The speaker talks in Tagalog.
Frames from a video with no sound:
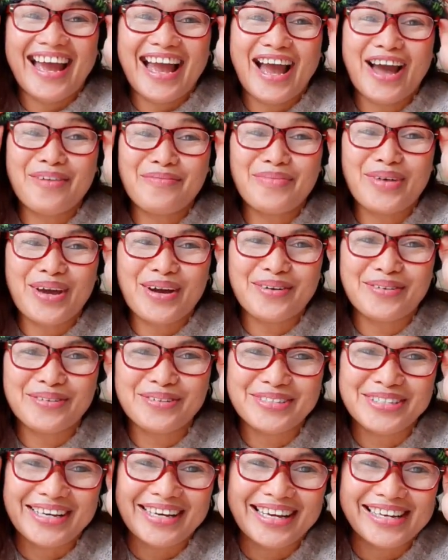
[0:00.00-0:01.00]
Happy
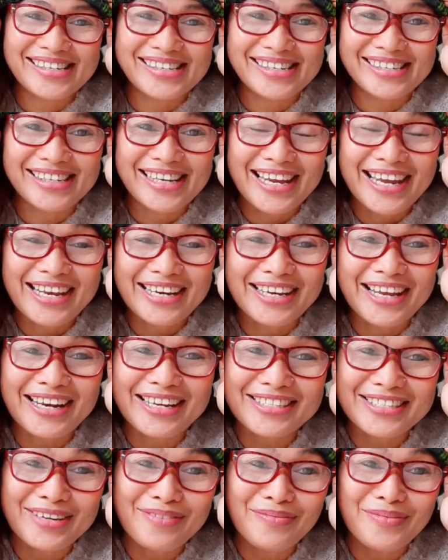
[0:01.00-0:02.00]
ako sa
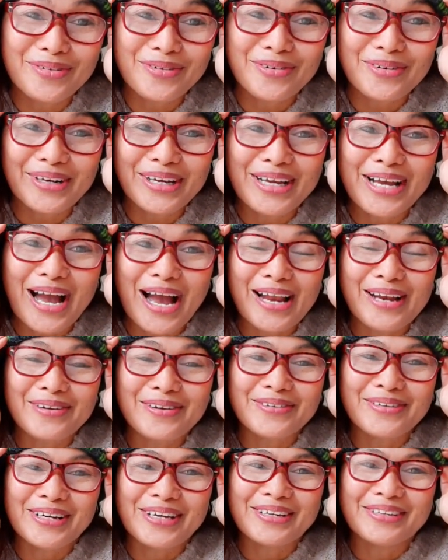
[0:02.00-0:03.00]
na-receive na kong
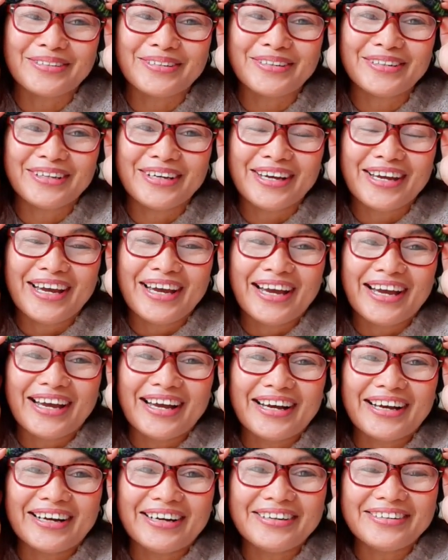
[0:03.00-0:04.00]
regalo ngayon.
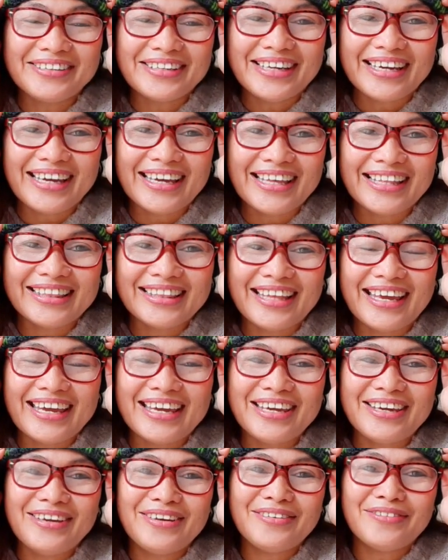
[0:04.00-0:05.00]
Okay,
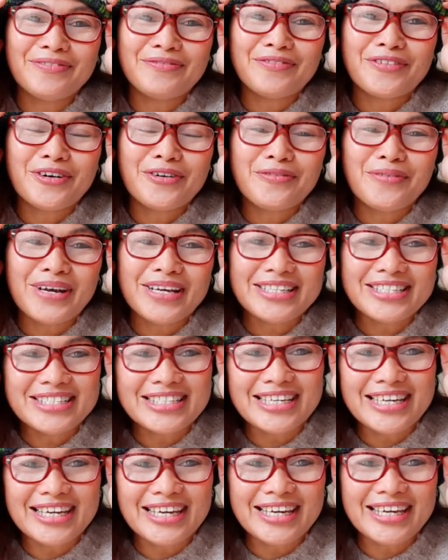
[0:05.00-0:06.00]
thank you for
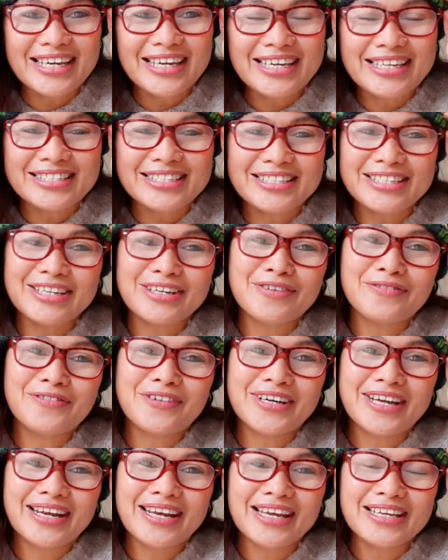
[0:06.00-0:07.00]
watching. See you
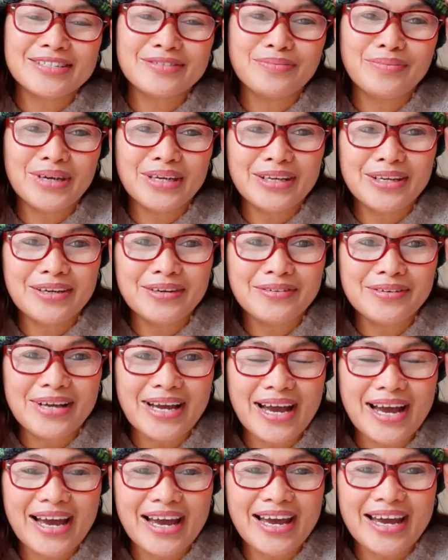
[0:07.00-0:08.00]
for the next video,
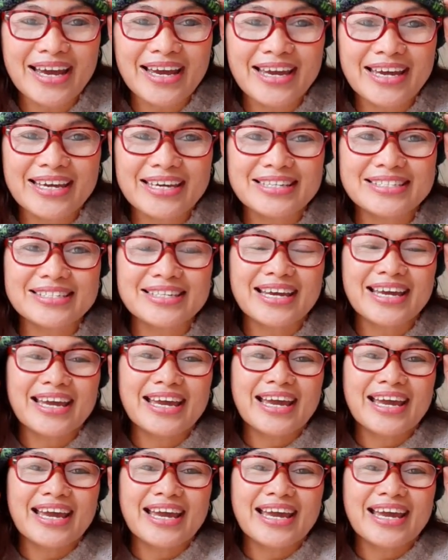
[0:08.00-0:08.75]
guys.